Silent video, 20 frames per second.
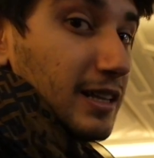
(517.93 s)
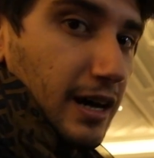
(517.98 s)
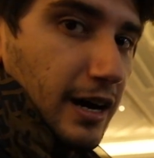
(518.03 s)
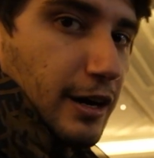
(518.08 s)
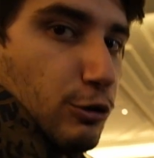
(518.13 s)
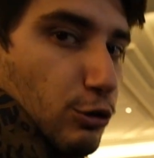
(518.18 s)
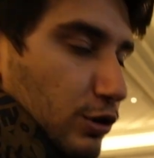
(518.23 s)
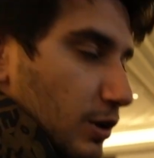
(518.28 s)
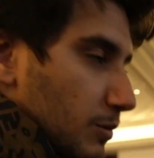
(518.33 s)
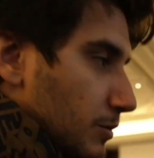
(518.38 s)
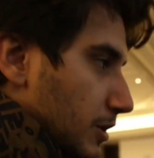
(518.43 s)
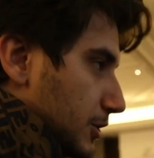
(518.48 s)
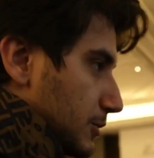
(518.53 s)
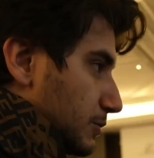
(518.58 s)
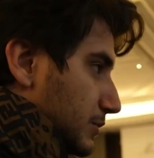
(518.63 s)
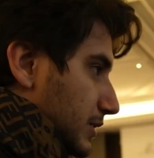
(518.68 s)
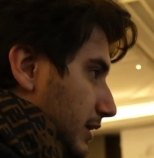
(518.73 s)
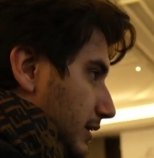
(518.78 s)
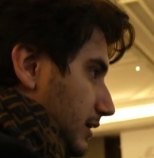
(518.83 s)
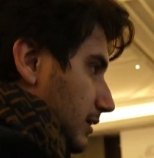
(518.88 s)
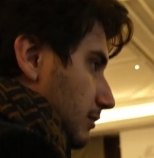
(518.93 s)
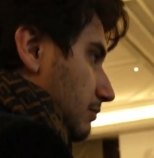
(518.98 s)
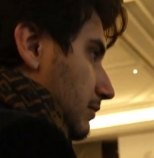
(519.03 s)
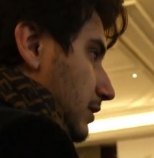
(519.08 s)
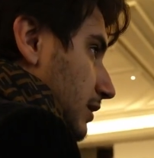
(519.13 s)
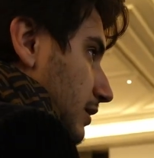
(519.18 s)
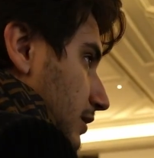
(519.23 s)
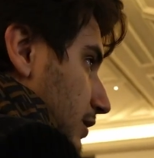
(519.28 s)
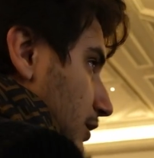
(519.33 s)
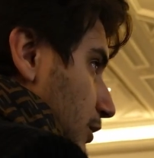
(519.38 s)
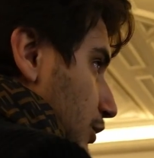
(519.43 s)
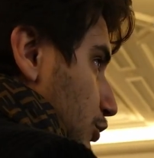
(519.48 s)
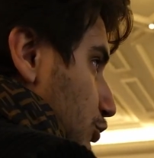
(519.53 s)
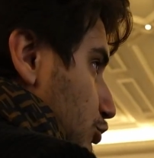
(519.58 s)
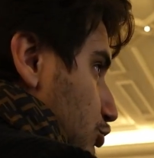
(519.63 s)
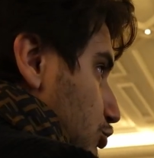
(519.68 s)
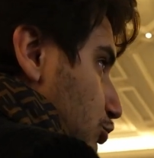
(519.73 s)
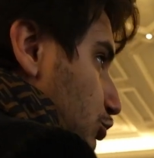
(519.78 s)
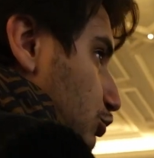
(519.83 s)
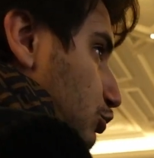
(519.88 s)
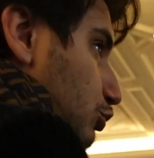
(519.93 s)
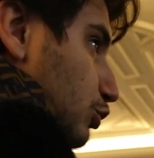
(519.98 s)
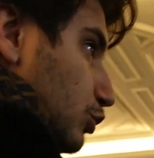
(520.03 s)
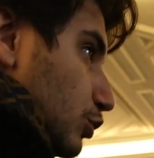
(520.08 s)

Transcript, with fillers: nail olamadım diyelim. Çünkü